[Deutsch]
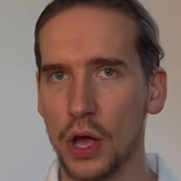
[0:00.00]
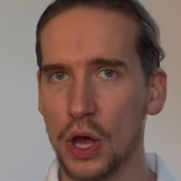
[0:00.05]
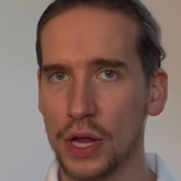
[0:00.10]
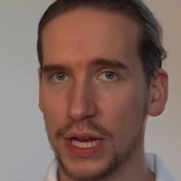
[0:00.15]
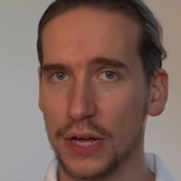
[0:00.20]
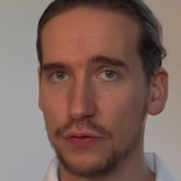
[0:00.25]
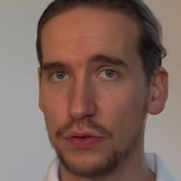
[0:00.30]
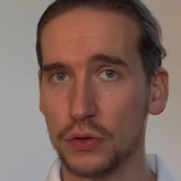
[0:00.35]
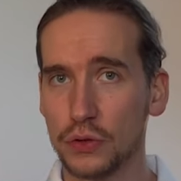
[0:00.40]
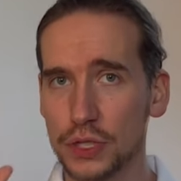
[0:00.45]

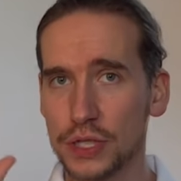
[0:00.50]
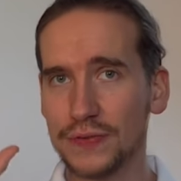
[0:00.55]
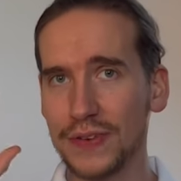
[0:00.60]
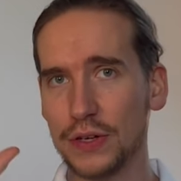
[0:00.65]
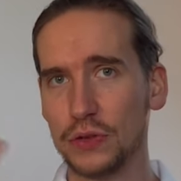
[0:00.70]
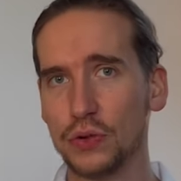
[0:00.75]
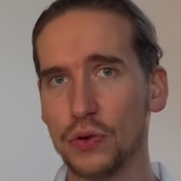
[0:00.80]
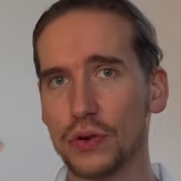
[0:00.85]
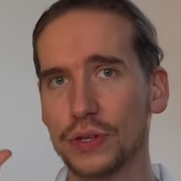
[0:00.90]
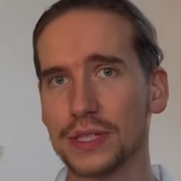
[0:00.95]
Dafür nutzen wir
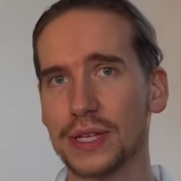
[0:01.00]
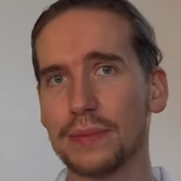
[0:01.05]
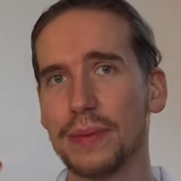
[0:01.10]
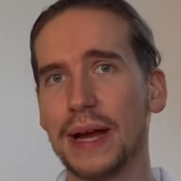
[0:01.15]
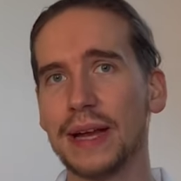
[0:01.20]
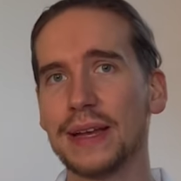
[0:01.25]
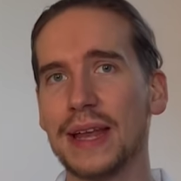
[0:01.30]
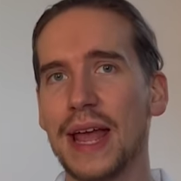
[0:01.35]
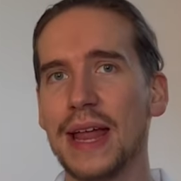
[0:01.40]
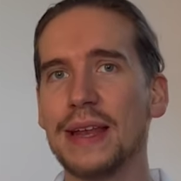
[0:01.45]
nur unsere
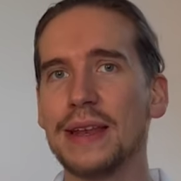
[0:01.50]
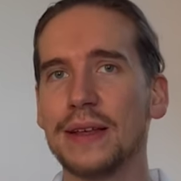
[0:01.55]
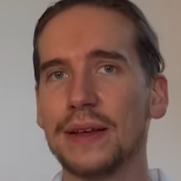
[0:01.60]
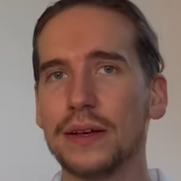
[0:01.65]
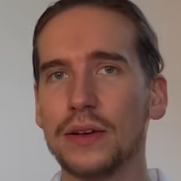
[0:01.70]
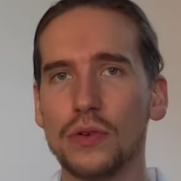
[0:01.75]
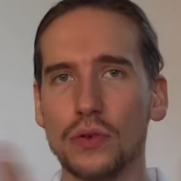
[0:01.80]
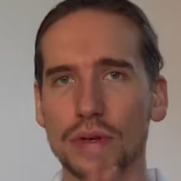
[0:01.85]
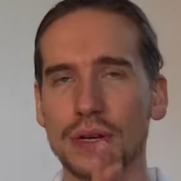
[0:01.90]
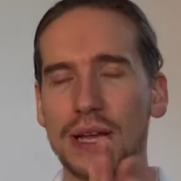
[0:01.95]
beiden
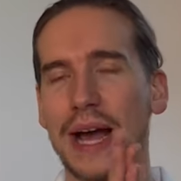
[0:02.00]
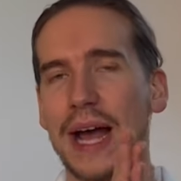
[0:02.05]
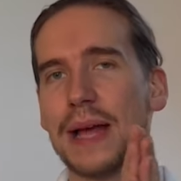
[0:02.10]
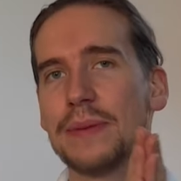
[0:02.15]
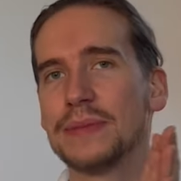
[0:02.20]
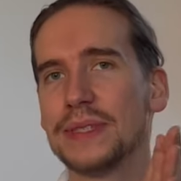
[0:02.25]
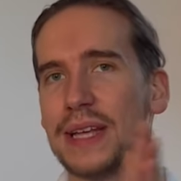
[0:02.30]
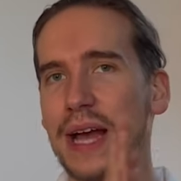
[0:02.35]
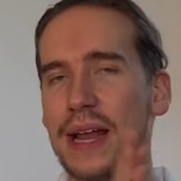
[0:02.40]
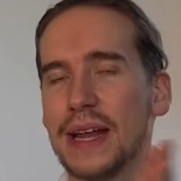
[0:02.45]
Hände und reiben
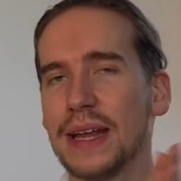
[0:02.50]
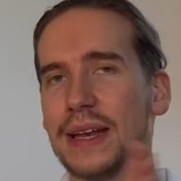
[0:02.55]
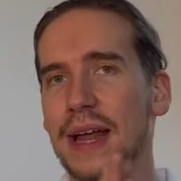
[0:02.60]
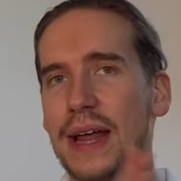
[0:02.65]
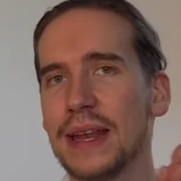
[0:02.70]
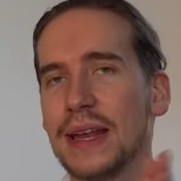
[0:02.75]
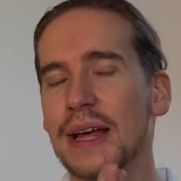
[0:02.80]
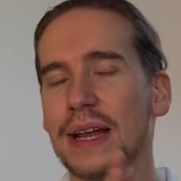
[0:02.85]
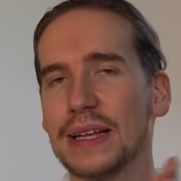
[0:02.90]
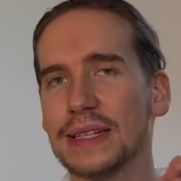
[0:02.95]
sie
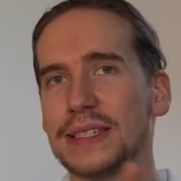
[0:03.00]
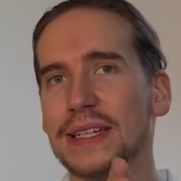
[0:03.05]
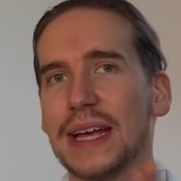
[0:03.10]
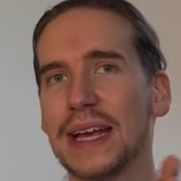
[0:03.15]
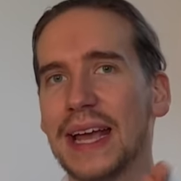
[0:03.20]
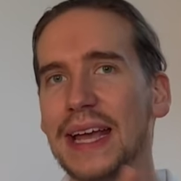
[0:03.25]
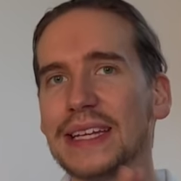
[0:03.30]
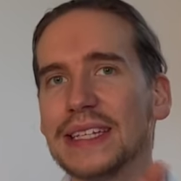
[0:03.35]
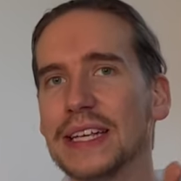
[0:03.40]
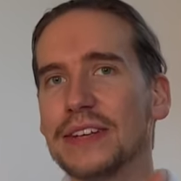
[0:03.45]
aneinander, dass sie
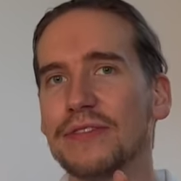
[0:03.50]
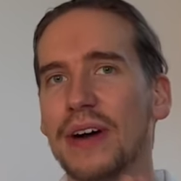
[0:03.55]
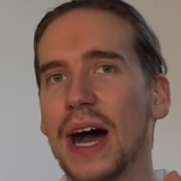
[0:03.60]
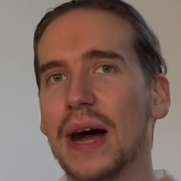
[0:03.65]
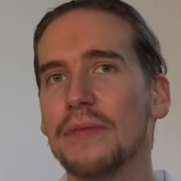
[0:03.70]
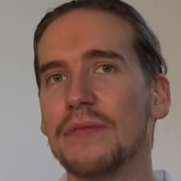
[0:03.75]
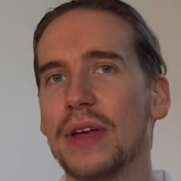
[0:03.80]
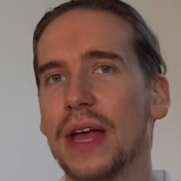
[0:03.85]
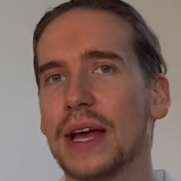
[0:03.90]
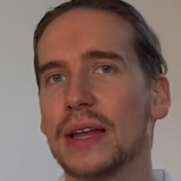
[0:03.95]
richtig
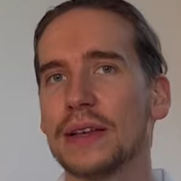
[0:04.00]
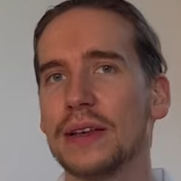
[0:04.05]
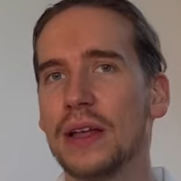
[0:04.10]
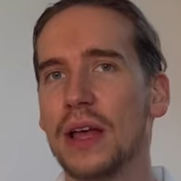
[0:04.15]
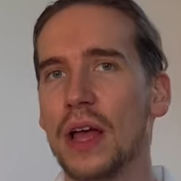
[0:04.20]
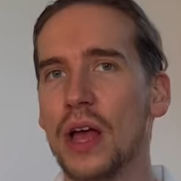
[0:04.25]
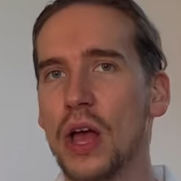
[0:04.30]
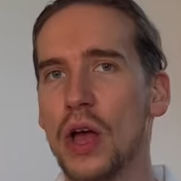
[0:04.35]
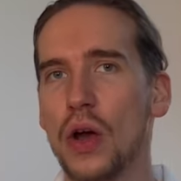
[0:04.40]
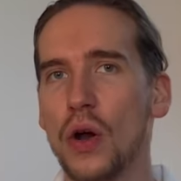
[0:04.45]
warm werden.
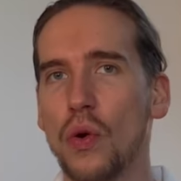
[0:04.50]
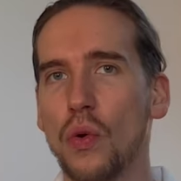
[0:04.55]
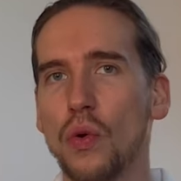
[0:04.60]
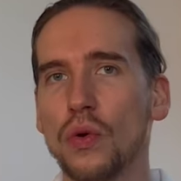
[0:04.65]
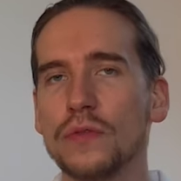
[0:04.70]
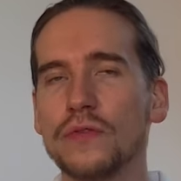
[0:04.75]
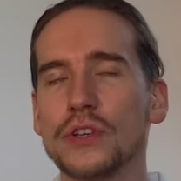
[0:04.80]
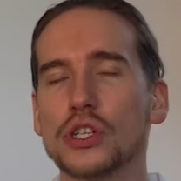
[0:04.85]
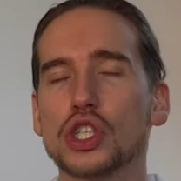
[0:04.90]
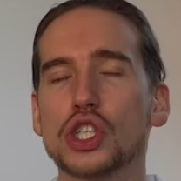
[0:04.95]

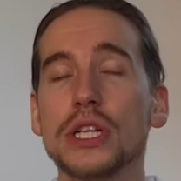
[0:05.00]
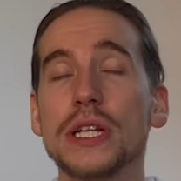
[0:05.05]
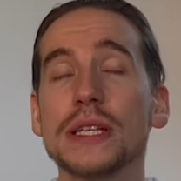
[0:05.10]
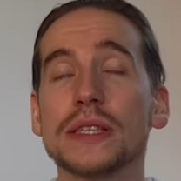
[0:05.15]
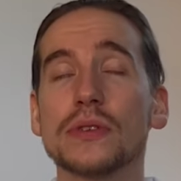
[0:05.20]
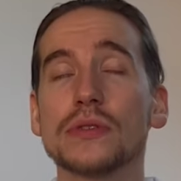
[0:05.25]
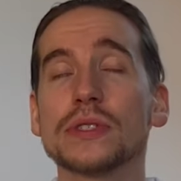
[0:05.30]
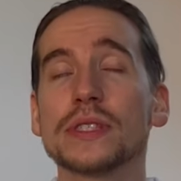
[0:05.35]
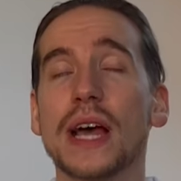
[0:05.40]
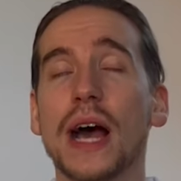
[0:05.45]
Und wir
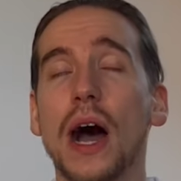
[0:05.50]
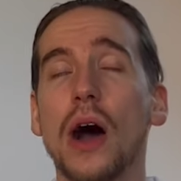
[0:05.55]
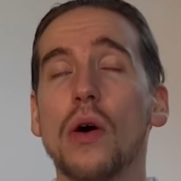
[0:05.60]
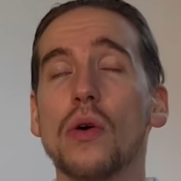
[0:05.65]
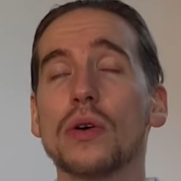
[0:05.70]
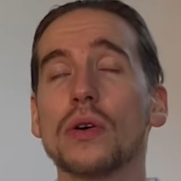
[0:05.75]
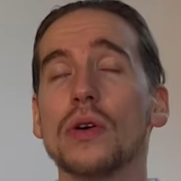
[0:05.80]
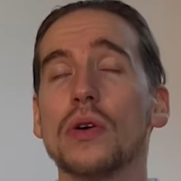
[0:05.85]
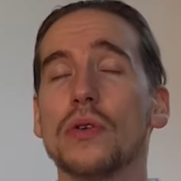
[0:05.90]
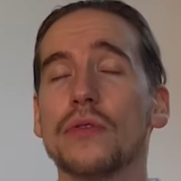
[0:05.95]
schließen unsere
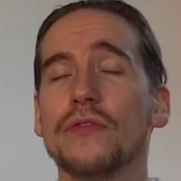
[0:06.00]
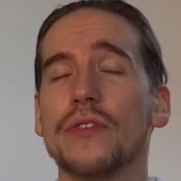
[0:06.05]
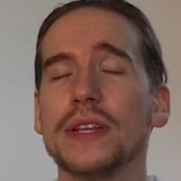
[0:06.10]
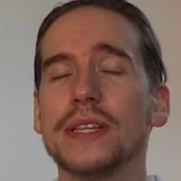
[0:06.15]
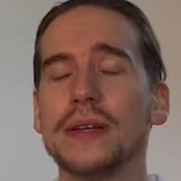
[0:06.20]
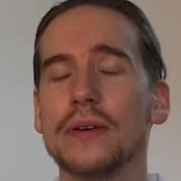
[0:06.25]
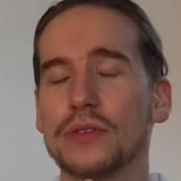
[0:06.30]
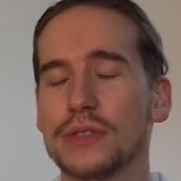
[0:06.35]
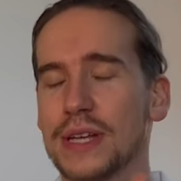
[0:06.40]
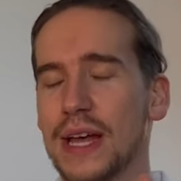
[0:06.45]
Augen und wenn
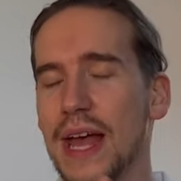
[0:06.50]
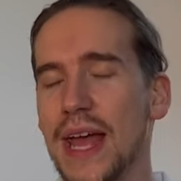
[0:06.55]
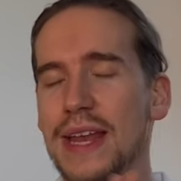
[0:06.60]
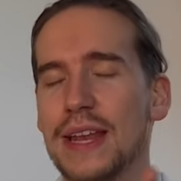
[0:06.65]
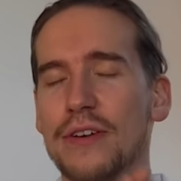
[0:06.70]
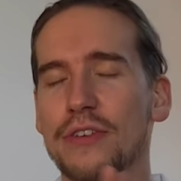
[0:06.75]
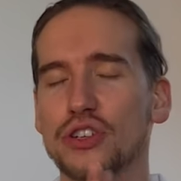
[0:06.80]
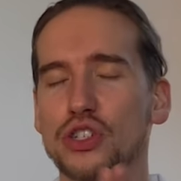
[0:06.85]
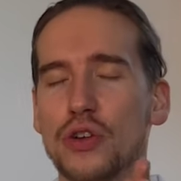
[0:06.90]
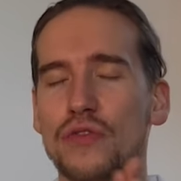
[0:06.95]
die unsere
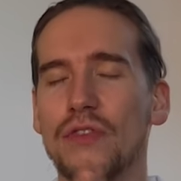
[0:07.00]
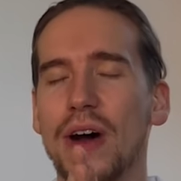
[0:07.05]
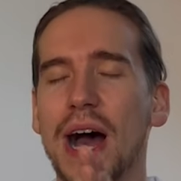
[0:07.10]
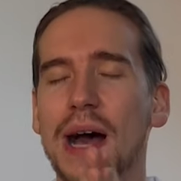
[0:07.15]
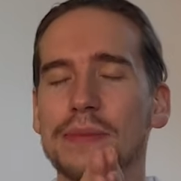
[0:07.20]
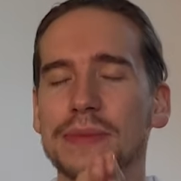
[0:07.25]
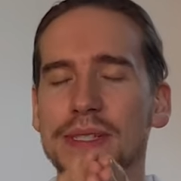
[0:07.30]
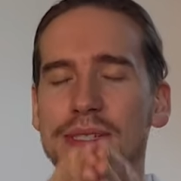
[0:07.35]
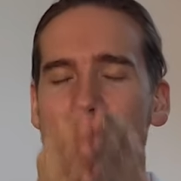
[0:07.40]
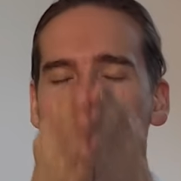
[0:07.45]
Hände schön
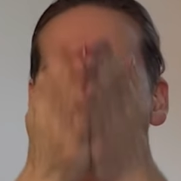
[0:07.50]
warm sind,